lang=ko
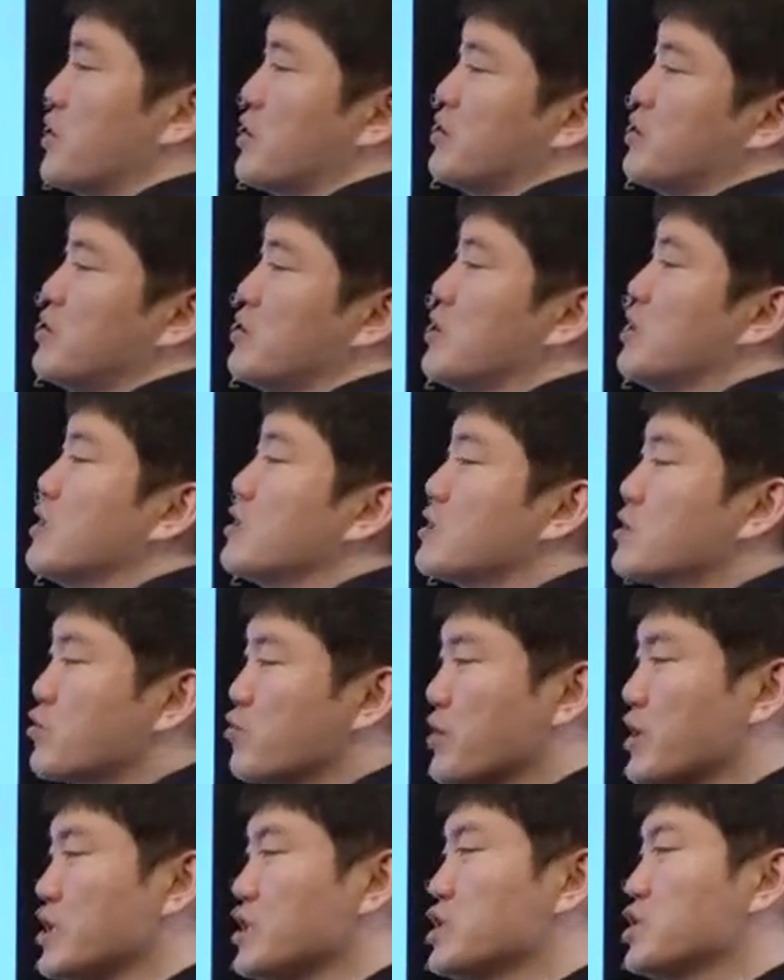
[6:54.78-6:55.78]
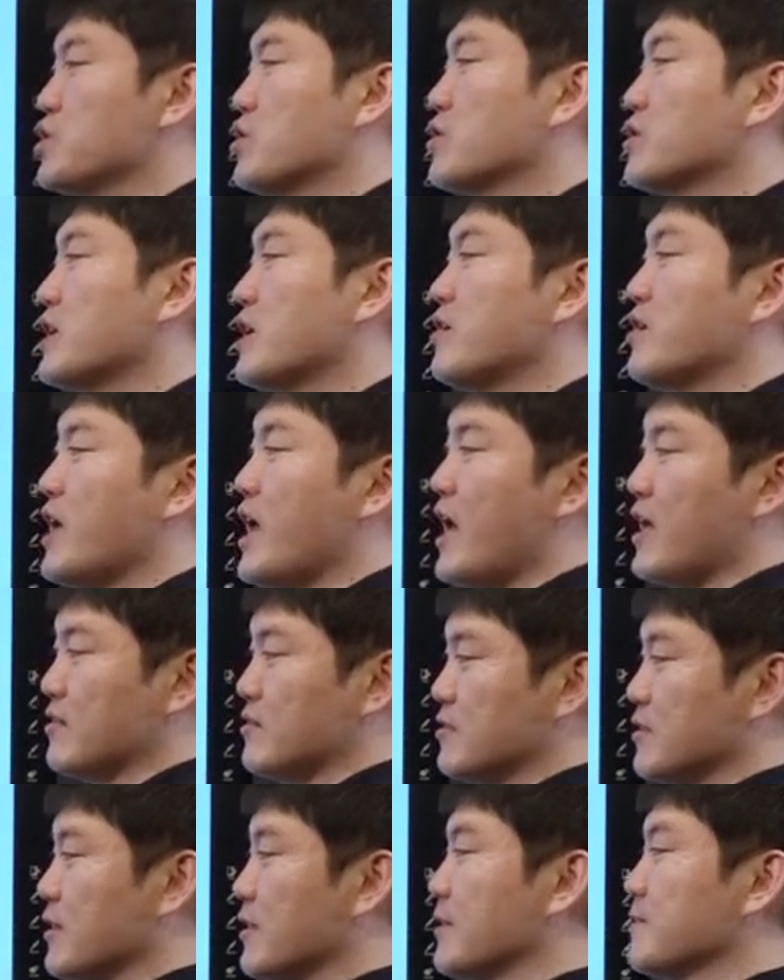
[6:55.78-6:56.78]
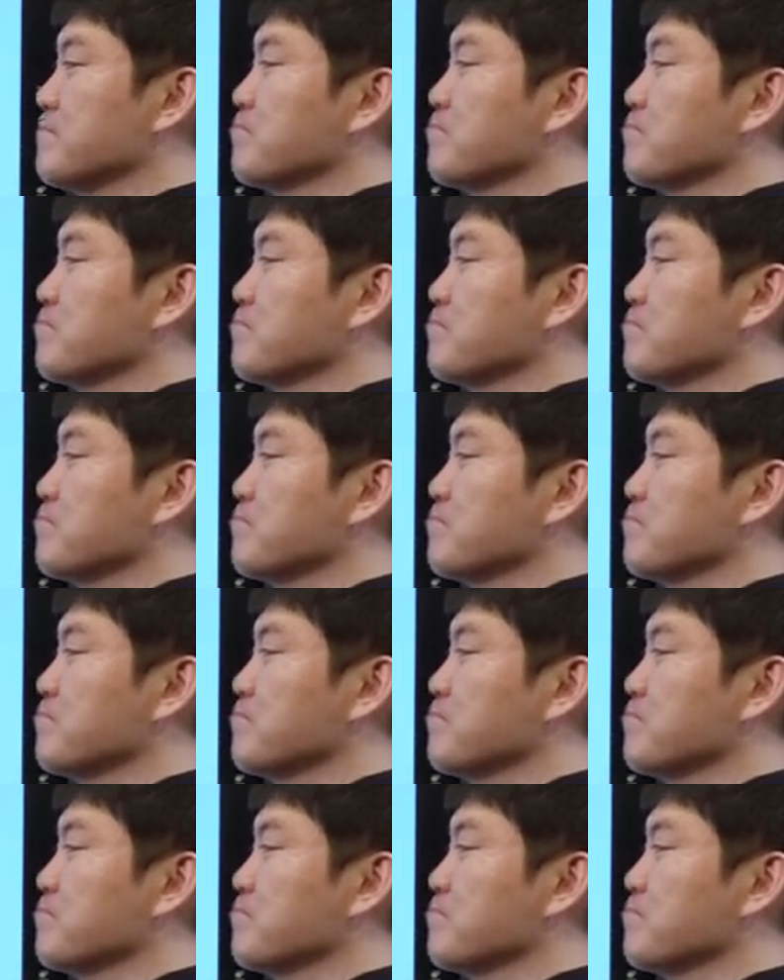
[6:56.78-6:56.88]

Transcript: wearing a gray shirt and a hat.